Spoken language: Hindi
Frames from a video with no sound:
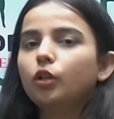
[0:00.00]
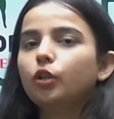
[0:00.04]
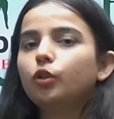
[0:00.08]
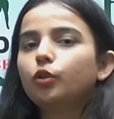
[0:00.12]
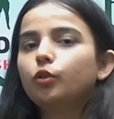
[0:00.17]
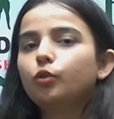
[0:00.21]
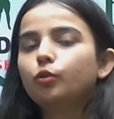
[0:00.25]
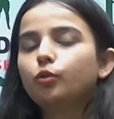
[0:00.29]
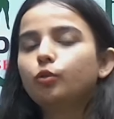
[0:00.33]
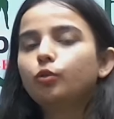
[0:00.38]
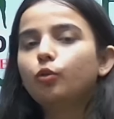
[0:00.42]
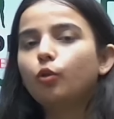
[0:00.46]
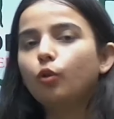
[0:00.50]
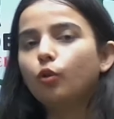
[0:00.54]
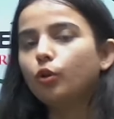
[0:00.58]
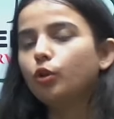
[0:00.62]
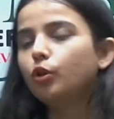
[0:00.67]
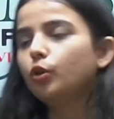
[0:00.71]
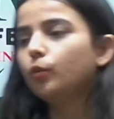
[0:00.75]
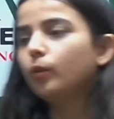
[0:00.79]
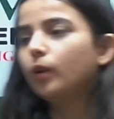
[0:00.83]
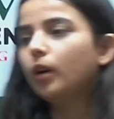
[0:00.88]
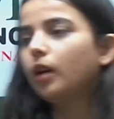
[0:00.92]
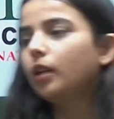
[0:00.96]
to go
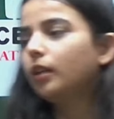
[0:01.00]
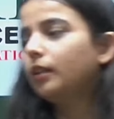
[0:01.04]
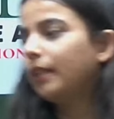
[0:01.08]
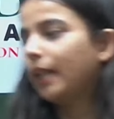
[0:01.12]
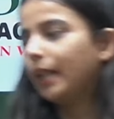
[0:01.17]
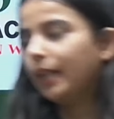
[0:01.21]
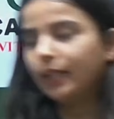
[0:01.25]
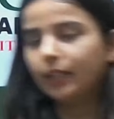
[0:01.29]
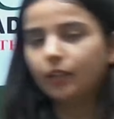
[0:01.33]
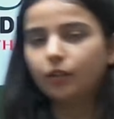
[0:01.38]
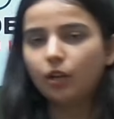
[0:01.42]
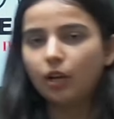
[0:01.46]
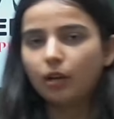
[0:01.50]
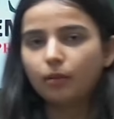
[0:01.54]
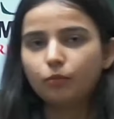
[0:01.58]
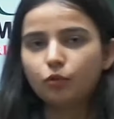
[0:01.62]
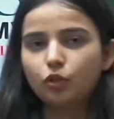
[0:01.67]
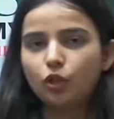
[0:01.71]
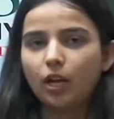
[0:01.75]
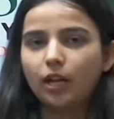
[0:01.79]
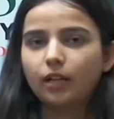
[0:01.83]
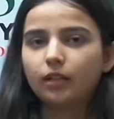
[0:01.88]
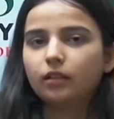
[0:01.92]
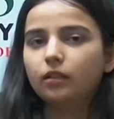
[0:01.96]
to our telegram
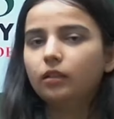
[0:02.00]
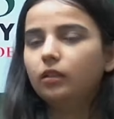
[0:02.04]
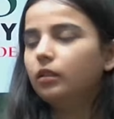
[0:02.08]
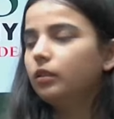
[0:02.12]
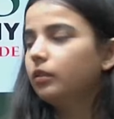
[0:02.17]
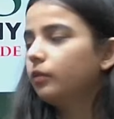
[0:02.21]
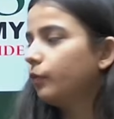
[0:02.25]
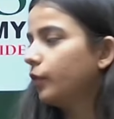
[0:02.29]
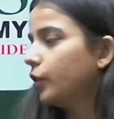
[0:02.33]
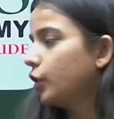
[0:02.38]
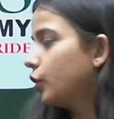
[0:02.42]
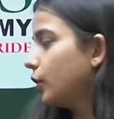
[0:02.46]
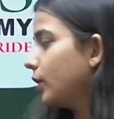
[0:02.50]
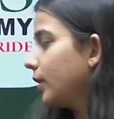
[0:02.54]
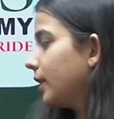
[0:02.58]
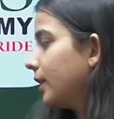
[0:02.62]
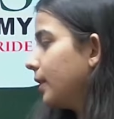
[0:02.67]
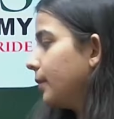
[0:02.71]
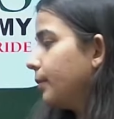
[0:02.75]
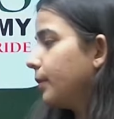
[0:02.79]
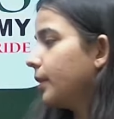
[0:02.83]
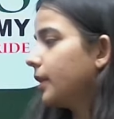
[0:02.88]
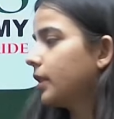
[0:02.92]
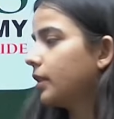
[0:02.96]
channel which is
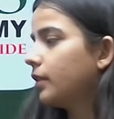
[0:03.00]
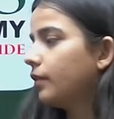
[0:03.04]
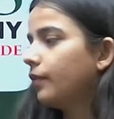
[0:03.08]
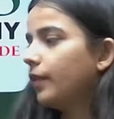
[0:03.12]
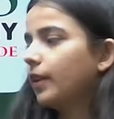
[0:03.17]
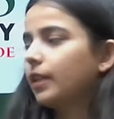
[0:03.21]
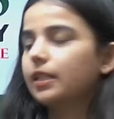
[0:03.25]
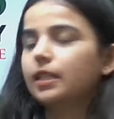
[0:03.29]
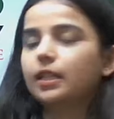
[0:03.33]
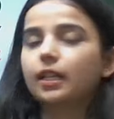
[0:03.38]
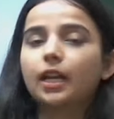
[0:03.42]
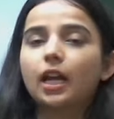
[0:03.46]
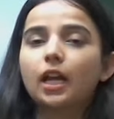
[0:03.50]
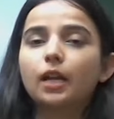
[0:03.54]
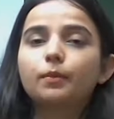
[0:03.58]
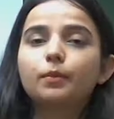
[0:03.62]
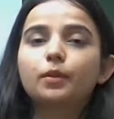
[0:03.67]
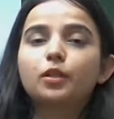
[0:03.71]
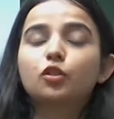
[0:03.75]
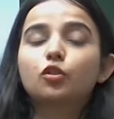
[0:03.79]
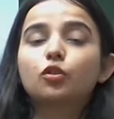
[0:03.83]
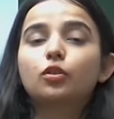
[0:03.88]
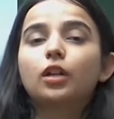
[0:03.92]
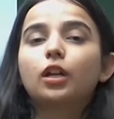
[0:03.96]
Nimbus Defense
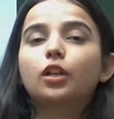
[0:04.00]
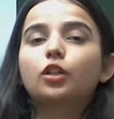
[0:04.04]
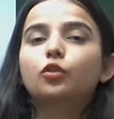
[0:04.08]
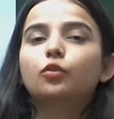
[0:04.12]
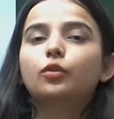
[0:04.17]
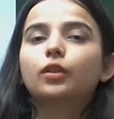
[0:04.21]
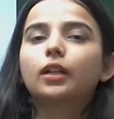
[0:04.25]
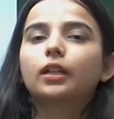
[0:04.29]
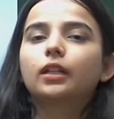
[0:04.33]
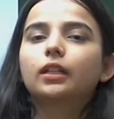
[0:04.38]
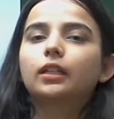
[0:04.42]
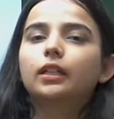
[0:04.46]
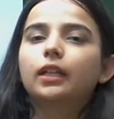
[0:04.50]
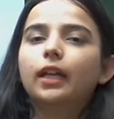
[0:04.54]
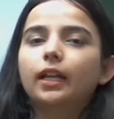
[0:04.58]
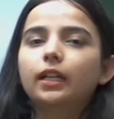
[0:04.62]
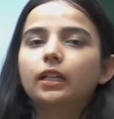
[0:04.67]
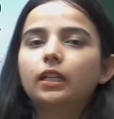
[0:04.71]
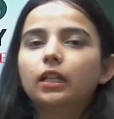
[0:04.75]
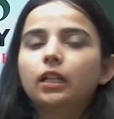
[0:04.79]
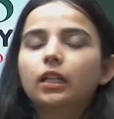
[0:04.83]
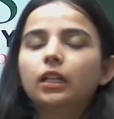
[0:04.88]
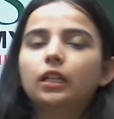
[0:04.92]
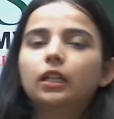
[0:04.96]
Academy so that you can
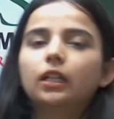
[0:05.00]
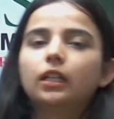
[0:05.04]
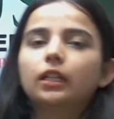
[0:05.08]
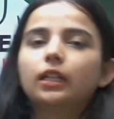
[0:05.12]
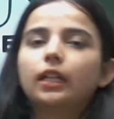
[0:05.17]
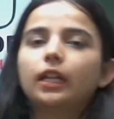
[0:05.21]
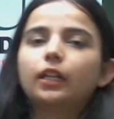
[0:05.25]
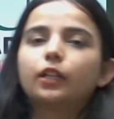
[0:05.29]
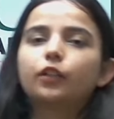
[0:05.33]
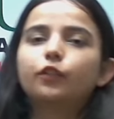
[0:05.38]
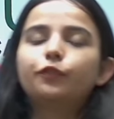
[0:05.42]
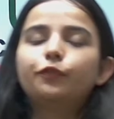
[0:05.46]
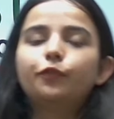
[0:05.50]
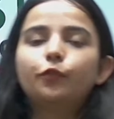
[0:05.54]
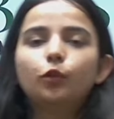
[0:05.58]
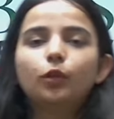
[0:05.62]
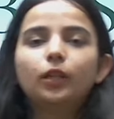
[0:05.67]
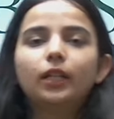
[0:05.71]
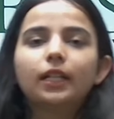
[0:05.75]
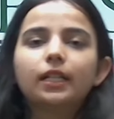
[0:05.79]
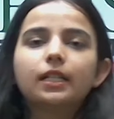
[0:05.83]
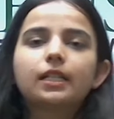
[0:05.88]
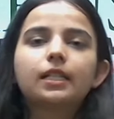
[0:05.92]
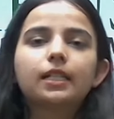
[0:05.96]
get like a full
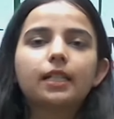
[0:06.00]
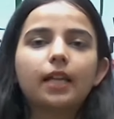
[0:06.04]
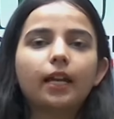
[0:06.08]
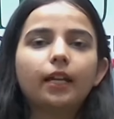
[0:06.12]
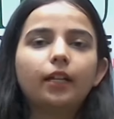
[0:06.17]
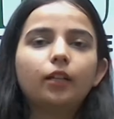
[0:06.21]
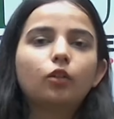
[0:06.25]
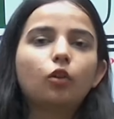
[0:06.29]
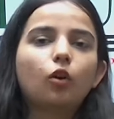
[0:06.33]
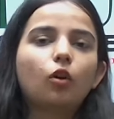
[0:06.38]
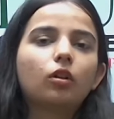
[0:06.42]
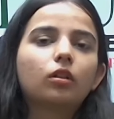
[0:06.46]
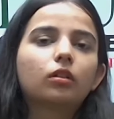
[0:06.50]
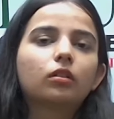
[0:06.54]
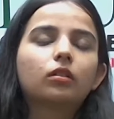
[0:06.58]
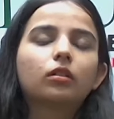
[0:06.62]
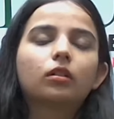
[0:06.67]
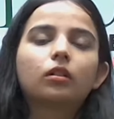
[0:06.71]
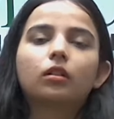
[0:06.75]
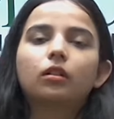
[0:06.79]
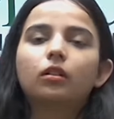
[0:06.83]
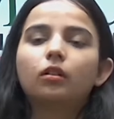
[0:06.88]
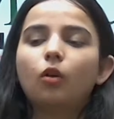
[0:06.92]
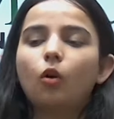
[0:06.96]
insight on
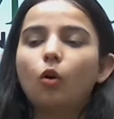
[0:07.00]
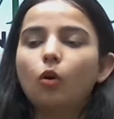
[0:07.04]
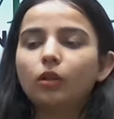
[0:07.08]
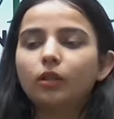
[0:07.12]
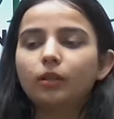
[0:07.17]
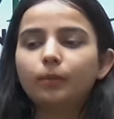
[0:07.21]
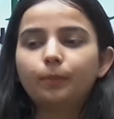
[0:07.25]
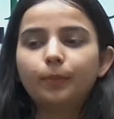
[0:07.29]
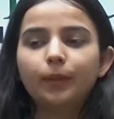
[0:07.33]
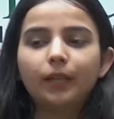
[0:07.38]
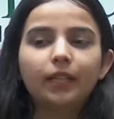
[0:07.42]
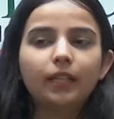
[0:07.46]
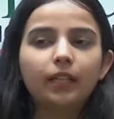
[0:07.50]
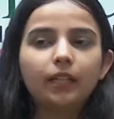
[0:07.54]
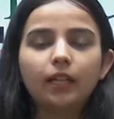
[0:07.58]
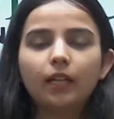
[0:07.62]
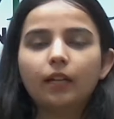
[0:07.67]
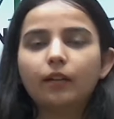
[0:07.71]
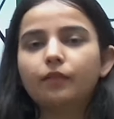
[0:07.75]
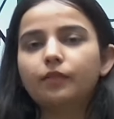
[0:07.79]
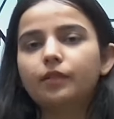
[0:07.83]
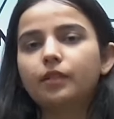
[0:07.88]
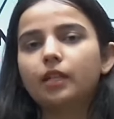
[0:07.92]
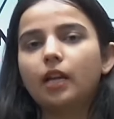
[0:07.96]
uh, all the
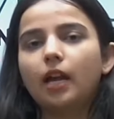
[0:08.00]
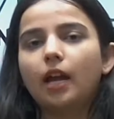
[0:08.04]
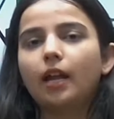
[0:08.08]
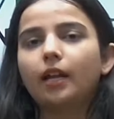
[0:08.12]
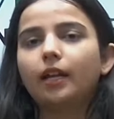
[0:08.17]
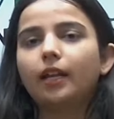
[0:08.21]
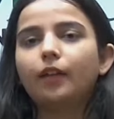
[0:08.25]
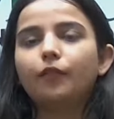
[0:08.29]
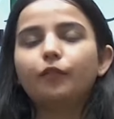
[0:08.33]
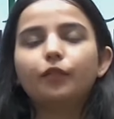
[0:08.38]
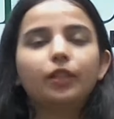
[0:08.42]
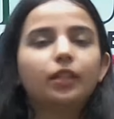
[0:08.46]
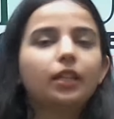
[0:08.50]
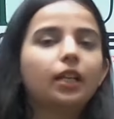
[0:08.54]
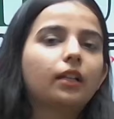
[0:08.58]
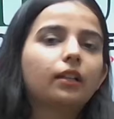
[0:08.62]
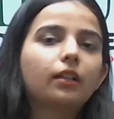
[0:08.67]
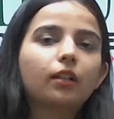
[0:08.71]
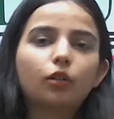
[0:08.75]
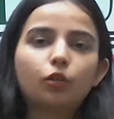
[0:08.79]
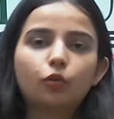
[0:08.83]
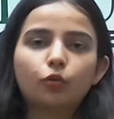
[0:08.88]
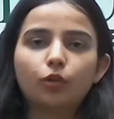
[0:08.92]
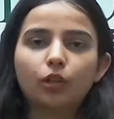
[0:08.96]
PDFs and everything
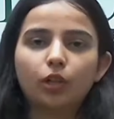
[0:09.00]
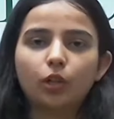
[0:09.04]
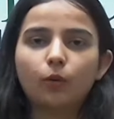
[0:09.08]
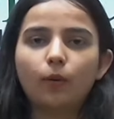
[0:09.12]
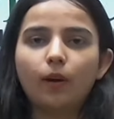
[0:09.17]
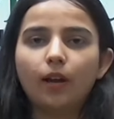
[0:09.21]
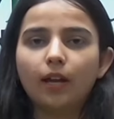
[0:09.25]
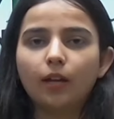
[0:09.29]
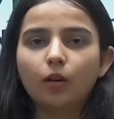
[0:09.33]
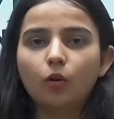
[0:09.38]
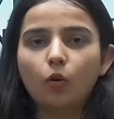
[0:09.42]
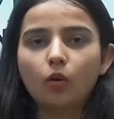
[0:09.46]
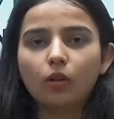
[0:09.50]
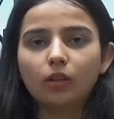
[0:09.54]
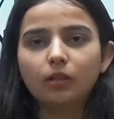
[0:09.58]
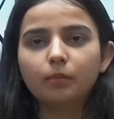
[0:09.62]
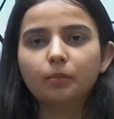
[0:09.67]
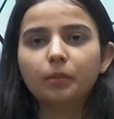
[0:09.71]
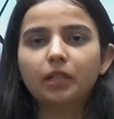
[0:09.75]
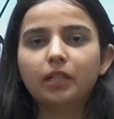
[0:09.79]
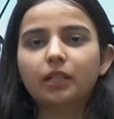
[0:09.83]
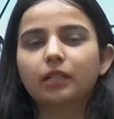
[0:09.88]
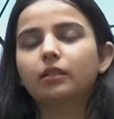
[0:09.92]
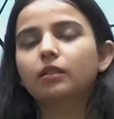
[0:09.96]
that you require all the
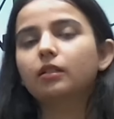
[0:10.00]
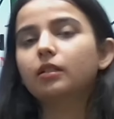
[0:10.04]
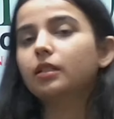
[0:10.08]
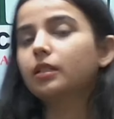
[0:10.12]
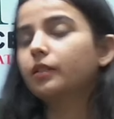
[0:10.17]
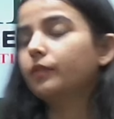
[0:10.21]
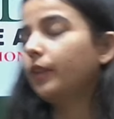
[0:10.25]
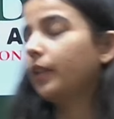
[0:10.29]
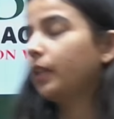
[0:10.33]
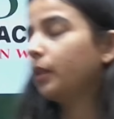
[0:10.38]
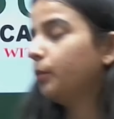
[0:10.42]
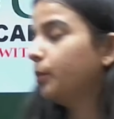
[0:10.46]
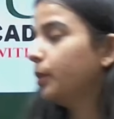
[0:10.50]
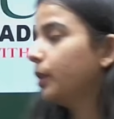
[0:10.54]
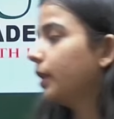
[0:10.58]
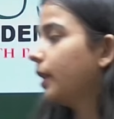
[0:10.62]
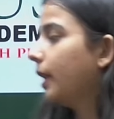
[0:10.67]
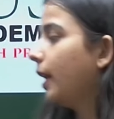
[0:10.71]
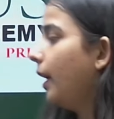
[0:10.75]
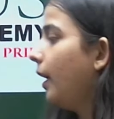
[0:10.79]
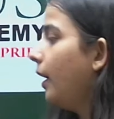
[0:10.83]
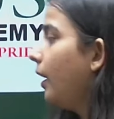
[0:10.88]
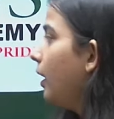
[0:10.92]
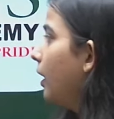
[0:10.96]
material is available there